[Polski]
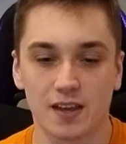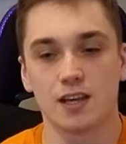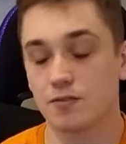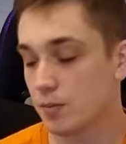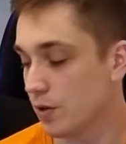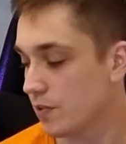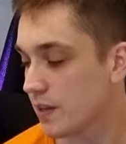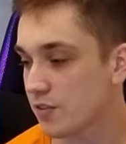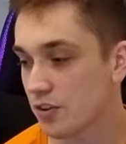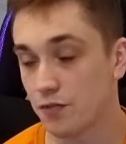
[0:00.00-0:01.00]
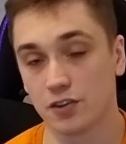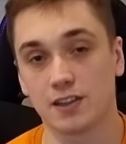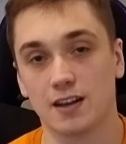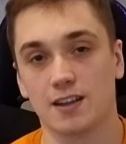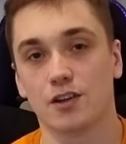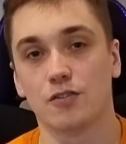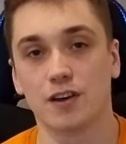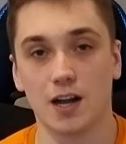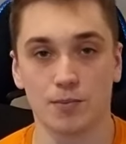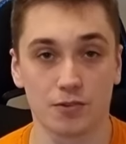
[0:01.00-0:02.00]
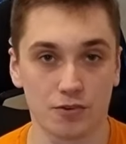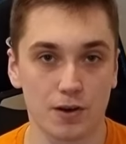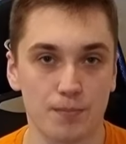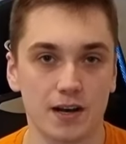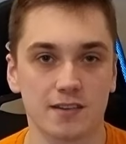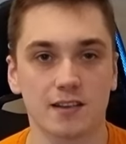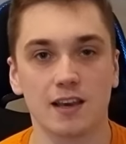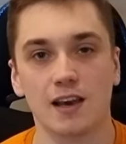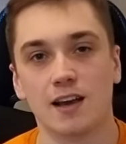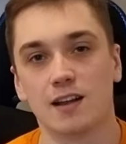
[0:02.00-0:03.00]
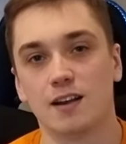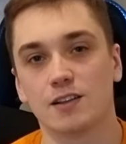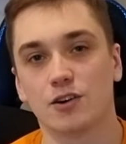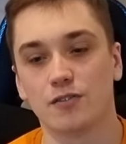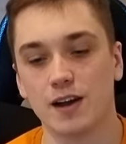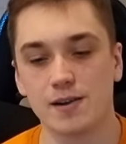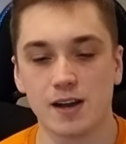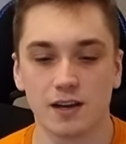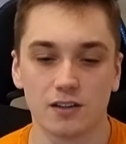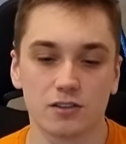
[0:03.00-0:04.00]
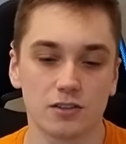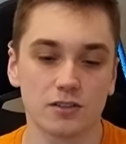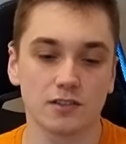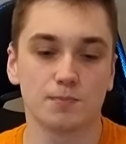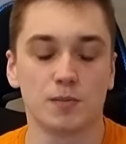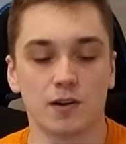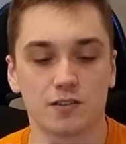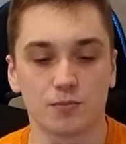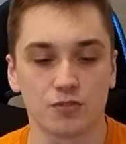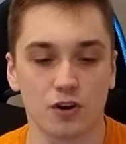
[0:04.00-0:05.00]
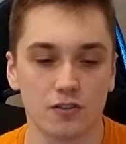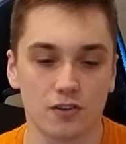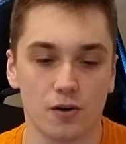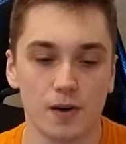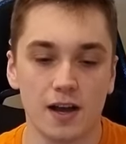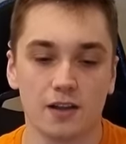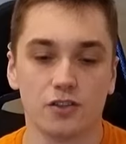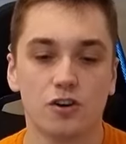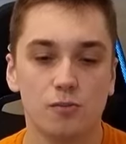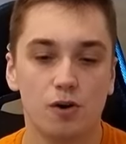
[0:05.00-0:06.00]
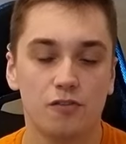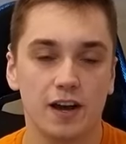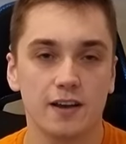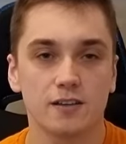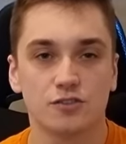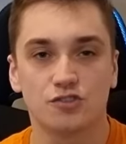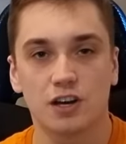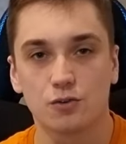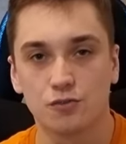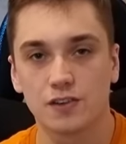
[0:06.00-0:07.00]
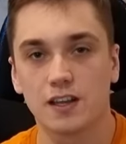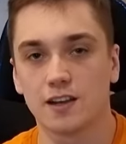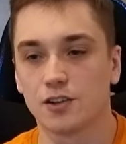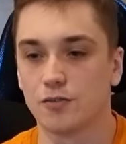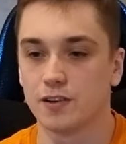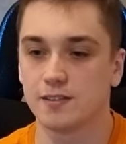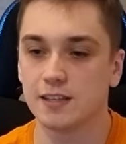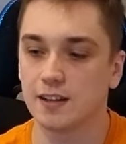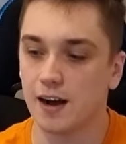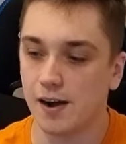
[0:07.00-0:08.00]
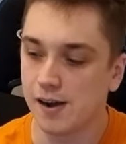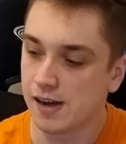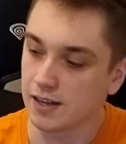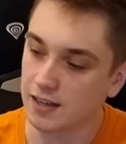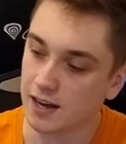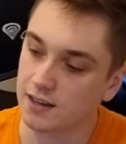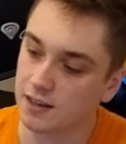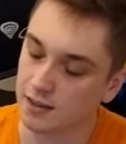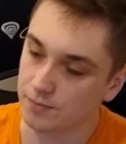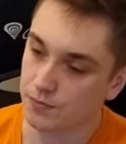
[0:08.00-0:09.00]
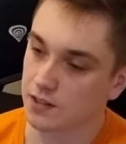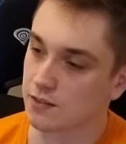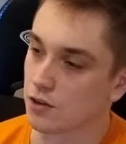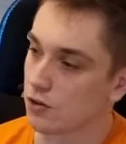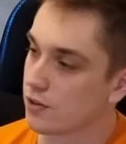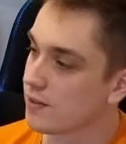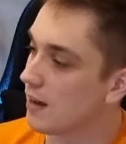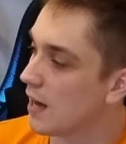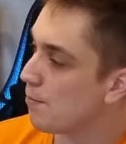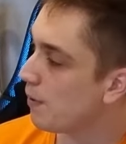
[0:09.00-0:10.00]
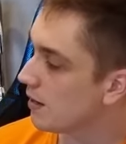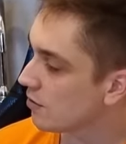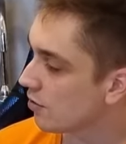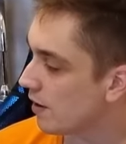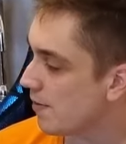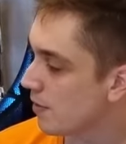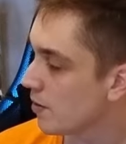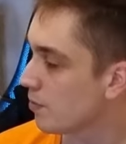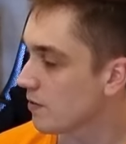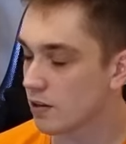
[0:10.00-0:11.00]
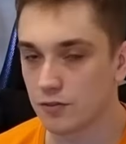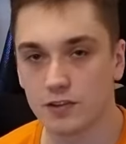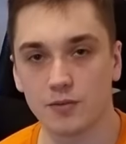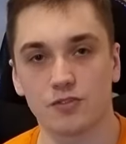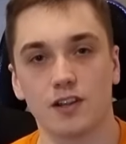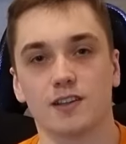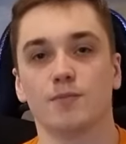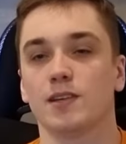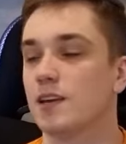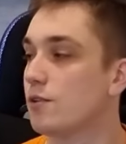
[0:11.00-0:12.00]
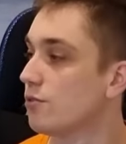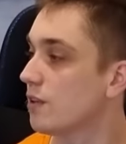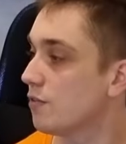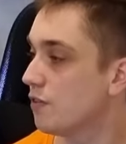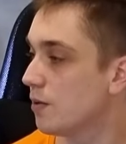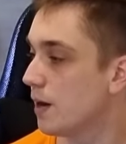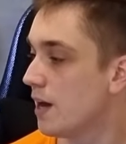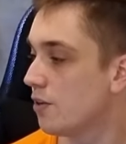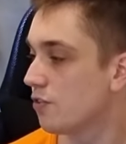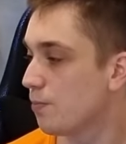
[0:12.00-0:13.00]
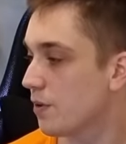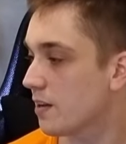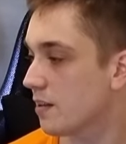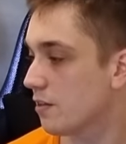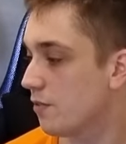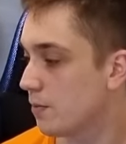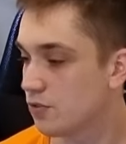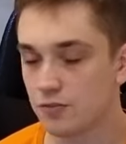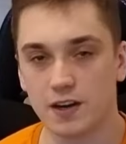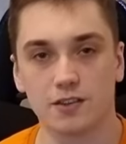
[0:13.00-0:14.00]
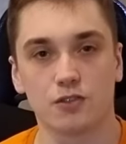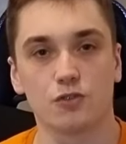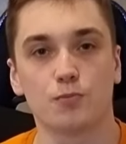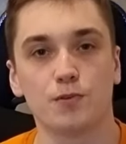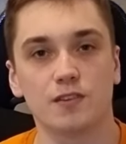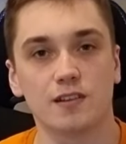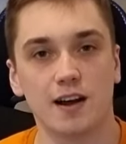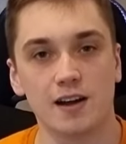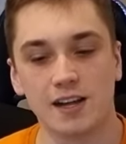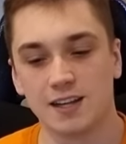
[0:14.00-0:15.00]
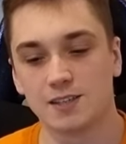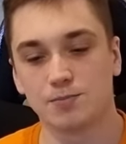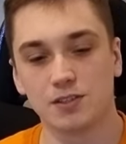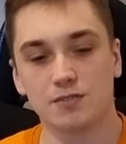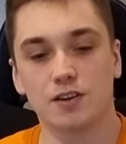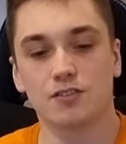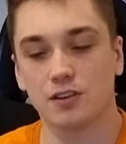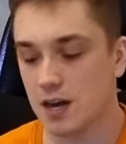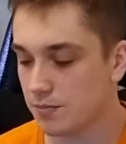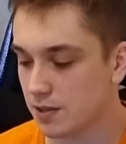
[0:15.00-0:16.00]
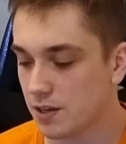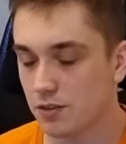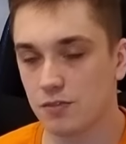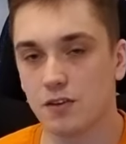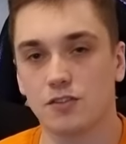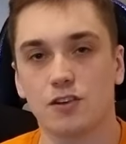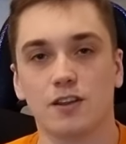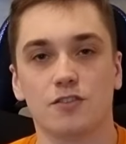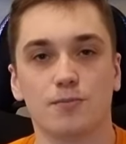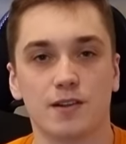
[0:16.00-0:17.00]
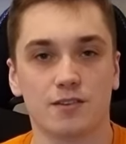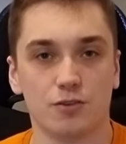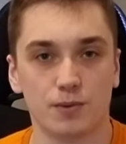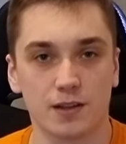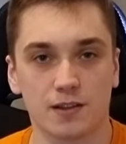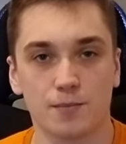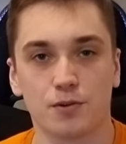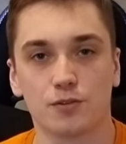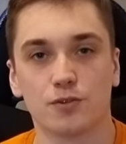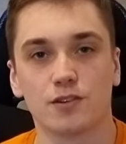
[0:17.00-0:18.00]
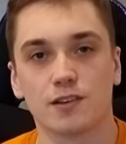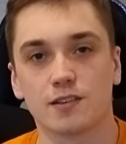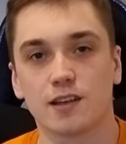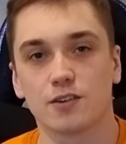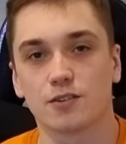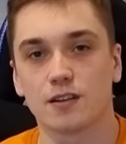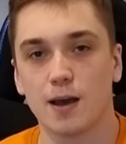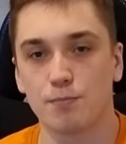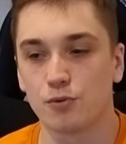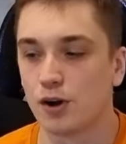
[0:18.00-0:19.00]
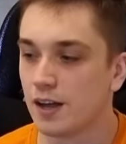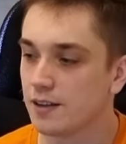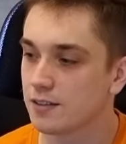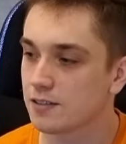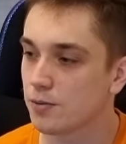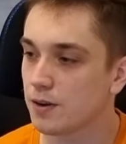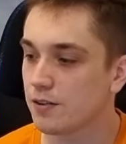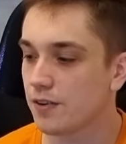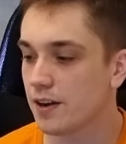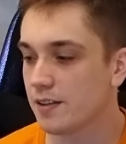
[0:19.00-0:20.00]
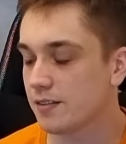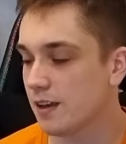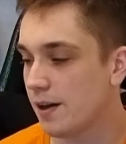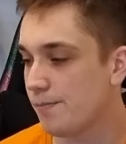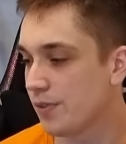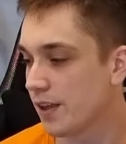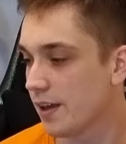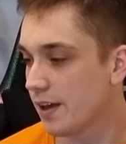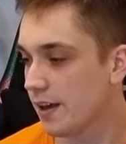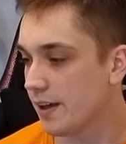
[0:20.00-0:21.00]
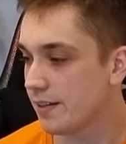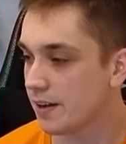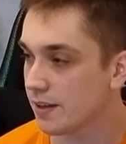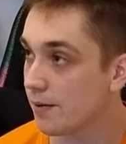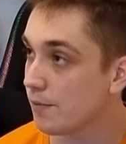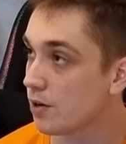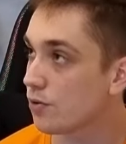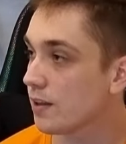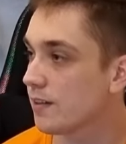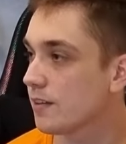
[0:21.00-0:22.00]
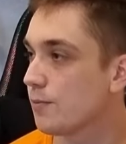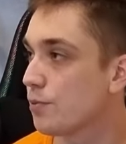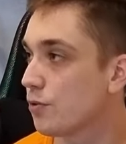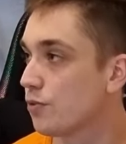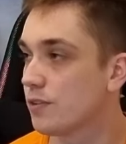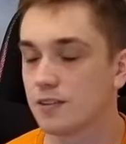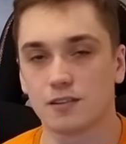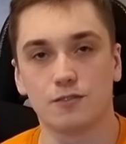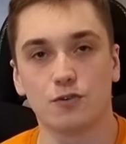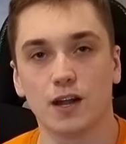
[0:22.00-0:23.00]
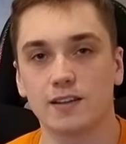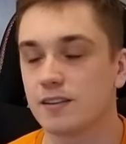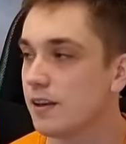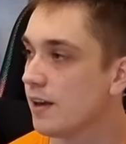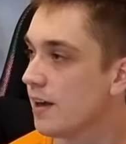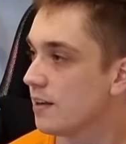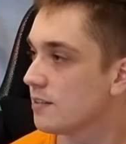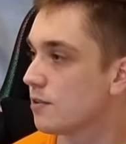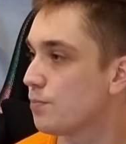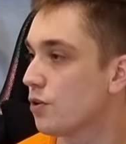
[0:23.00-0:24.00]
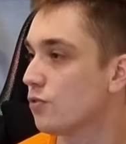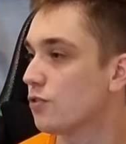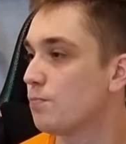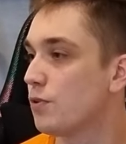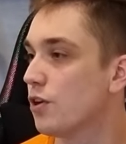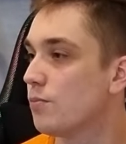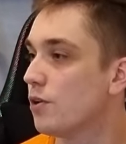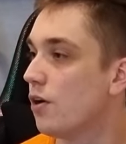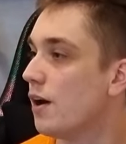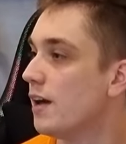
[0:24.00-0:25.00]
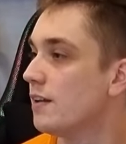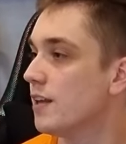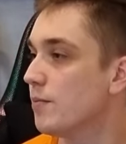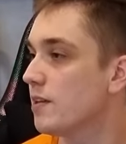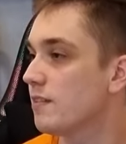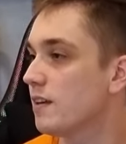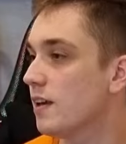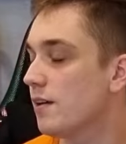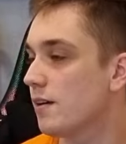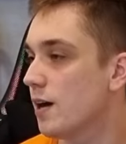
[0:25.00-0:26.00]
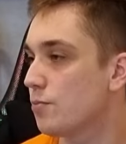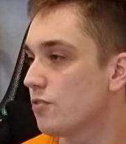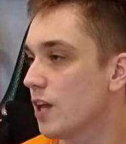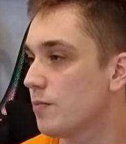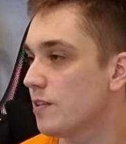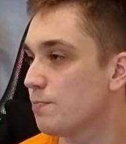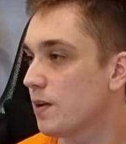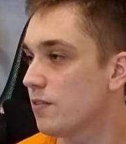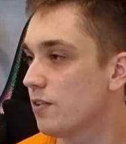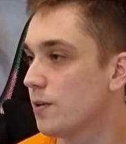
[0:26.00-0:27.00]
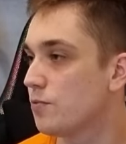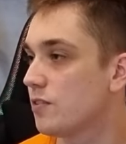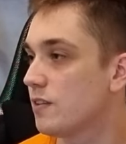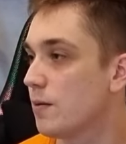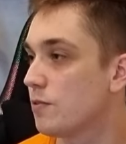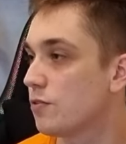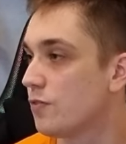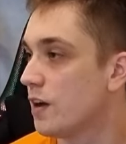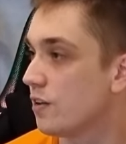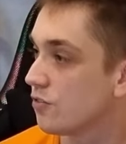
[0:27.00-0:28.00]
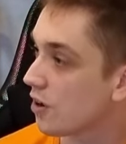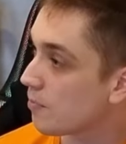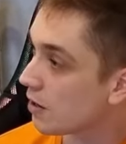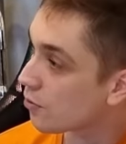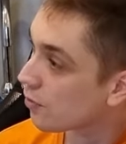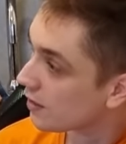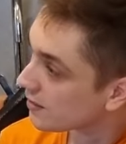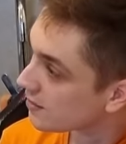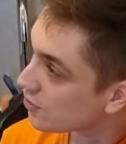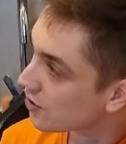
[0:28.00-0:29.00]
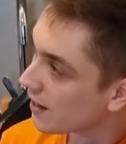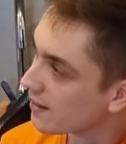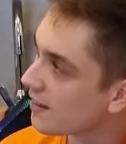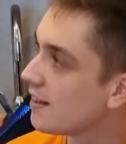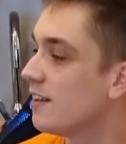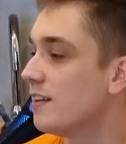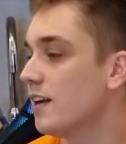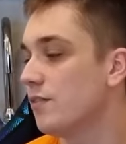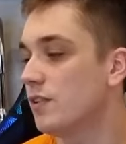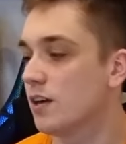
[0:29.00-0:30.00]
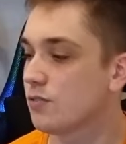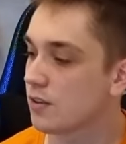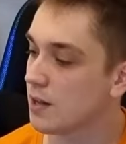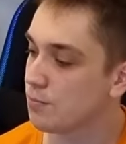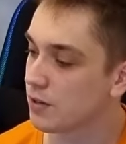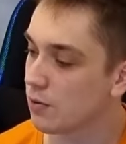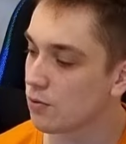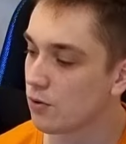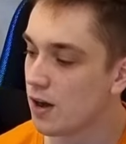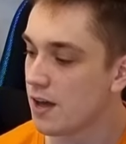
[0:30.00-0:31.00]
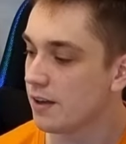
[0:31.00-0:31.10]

Jak Wam nie wystarcza fotel LEDowy albo zwykłe paski LEDowe, to z pomocą przychodzą domowe żarówki LEDowe z Lidla, jak i stojąca lampa LEDowa. Postanowiłem, że nagram taki krótki film, żeby pokazać Wam, czy warto to kupić z Lidla, ponieważ ja mam takie doświadczenie, że bardzo lubię te produkty z tego sklepu, jest dobra gwarancja, E, na nie. Akurat na ten produkt jest dwuletni. Jest to produkt podobno niemiecki, a przynajmniej sprawdzony przez Niemców. German Quality Check, jak widać tutaj na pudełku.